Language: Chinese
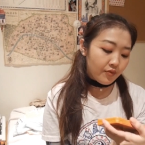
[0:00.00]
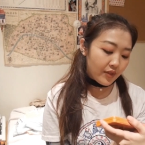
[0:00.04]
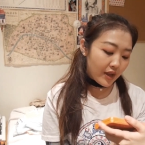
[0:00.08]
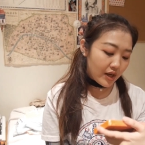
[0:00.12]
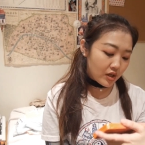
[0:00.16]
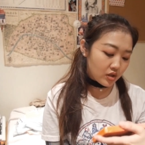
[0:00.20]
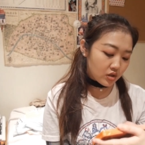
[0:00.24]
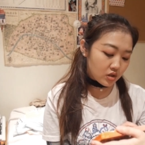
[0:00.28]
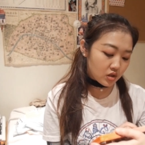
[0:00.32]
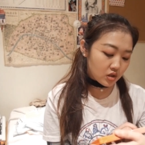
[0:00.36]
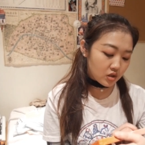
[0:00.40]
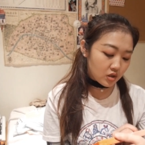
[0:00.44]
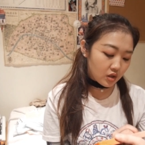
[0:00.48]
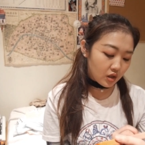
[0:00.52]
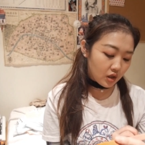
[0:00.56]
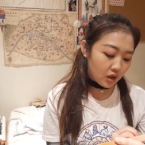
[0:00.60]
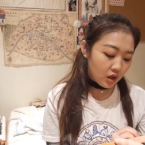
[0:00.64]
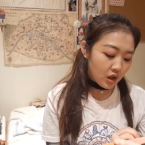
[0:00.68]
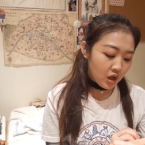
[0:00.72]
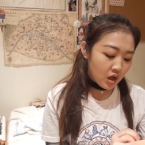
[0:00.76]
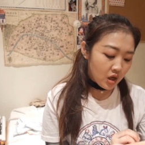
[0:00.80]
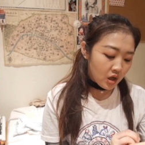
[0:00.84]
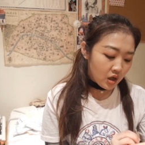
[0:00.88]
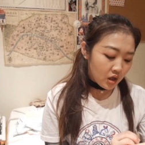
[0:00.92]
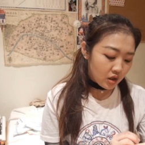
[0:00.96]
但是
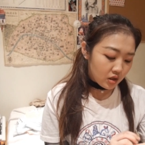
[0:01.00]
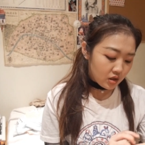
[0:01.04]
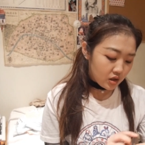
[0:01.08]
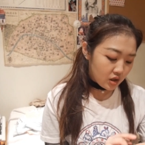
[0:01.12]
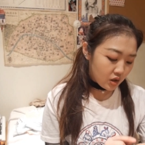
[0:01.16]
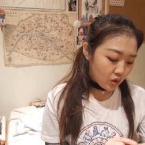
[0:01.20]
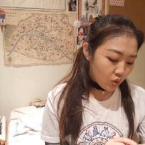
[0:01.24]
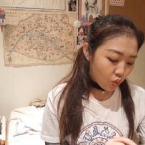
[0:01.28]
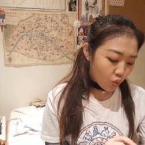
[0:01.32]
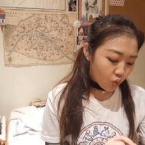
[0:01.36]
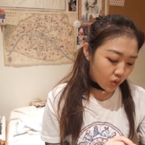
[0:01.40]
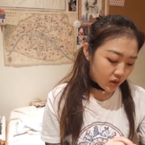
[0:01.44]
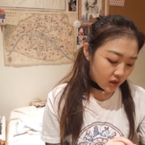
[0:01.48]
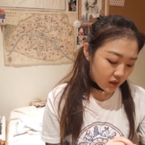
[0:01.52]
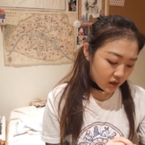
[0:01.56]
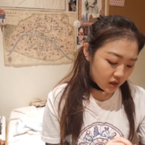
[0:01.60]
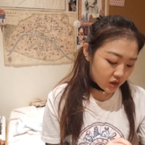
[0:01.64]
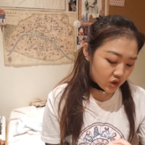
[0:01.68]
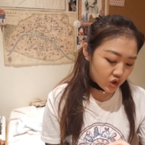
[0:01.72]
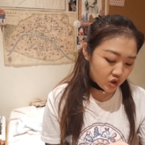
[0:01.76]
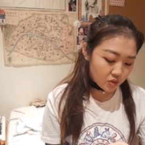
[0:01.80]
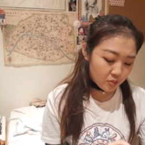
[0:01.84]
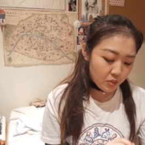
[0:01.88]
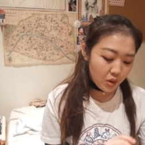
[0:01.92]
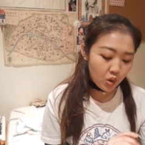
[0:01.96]
呢，英国
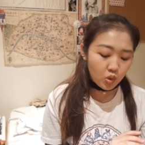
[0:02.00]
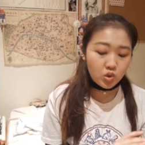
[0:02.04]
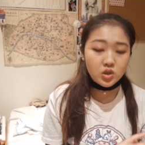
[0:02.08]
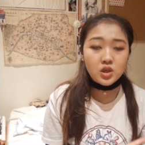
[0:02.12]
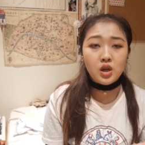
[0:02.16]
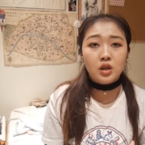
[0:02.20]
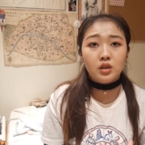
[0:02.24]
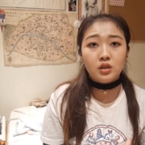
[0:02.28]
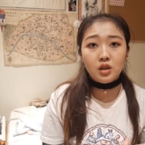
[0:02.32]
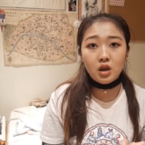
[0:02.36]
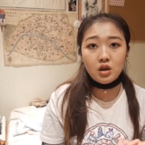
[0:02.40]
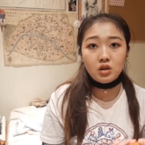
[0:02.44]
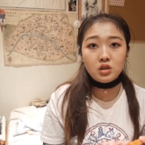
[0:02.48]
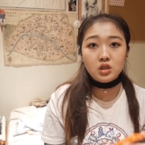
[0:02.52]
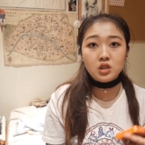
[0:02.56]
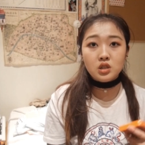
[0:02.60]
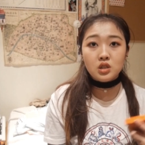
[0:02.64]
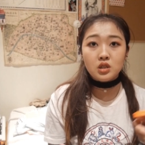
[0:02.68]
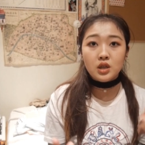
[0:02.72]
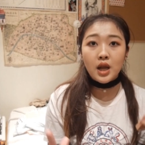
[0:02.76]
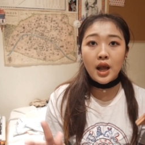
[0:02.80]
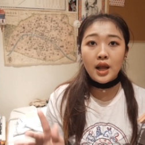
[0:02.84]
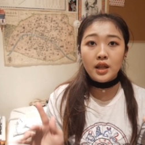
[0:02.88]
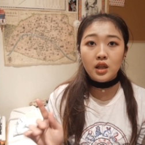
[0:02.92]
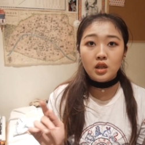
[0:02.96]
一直没有上。当
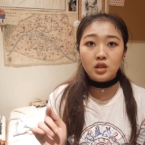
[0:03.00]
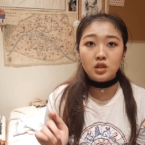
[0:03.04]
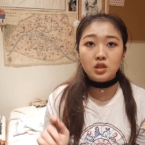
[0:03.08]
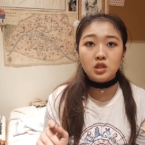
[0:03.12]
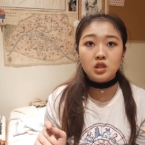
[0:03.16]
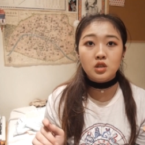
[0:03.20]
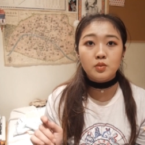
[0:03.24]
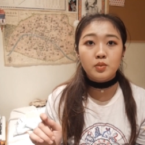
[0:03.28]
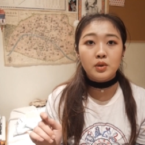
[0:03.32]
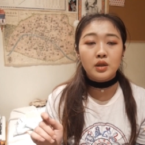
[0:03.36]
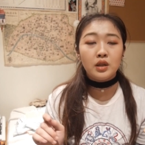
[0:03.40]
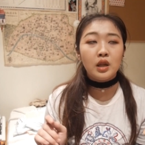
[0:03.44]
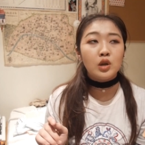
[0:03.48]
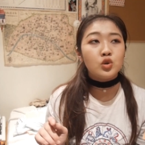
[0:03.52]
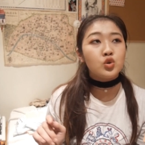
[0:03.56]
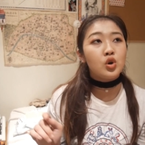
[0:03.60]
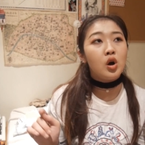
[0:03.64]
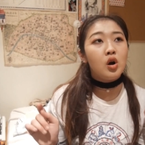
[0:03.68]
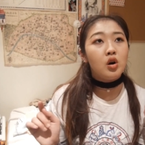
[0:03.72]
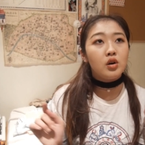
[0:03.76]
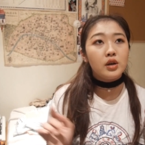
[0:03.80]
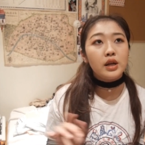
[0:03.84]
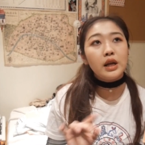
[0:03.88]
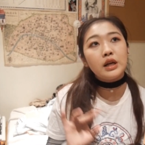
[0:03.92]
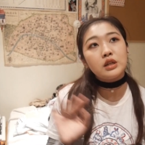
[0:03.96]
时看他的视频，他说
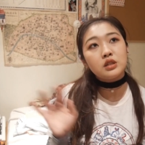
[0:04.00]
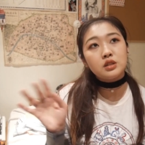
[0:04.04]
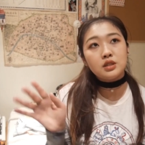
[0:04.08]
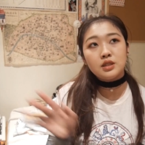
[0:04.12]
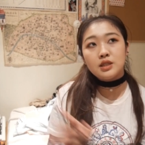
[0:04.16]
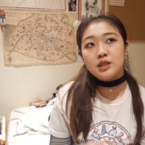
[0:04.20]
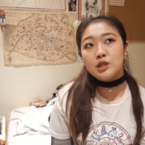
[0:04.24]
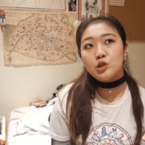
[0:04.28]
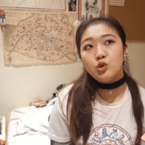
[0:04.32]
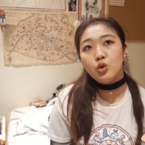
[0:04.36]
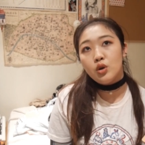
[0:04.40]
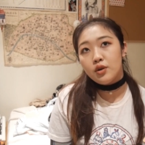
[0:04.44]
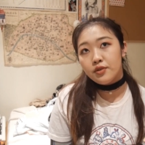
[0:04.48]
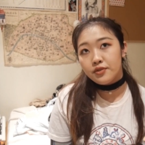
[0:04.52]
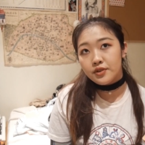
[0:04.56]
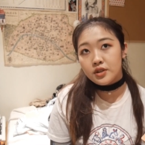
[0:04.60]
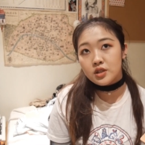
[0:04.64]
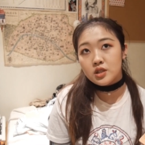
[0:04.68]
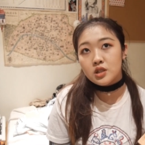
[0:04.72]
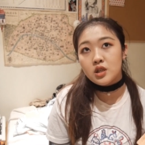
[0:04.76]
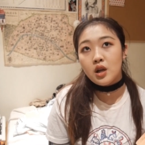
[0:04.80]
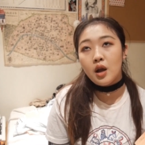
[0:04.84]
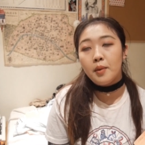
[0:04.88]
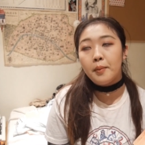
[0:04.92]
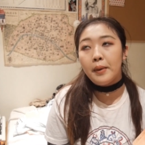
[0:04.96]
哦，应该是七月
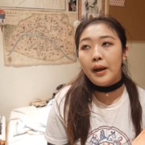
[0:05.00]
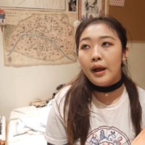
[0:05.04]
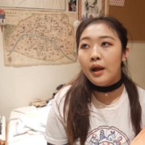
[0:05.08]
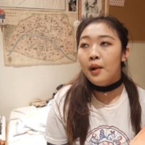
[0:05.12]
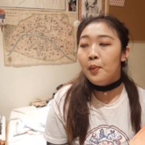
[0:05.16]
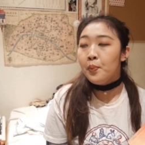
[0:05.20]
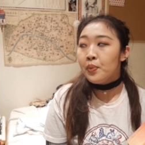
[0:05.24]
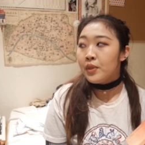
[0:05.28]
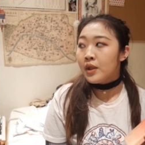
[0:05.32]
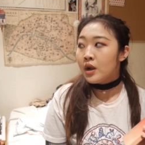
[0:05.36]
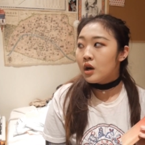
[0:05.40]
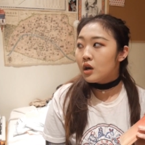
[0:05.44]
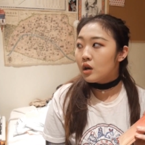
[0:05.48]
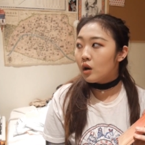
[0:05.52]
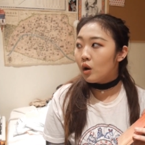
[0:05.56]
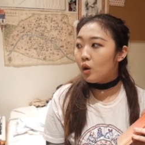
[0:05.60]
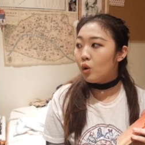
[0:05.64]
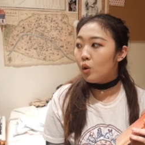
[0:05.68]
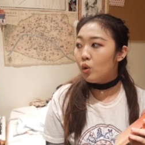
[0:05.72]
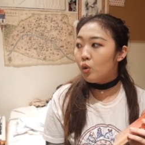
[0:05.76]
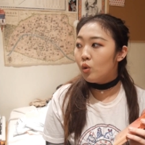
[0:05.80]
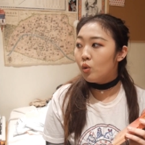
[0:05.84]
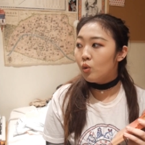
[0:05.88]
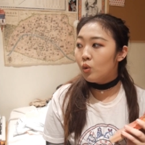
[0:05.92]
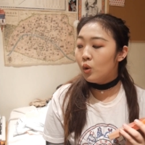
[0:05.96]
份上吧，然
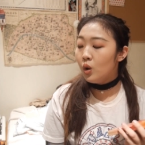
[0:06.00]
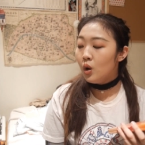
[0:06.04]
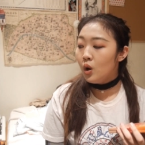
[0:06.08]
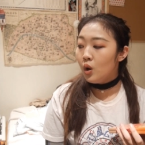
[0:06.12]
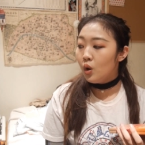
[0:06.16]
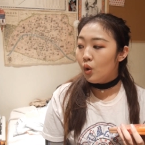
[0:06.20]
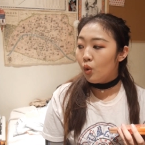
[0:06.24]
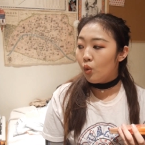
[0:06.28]
后。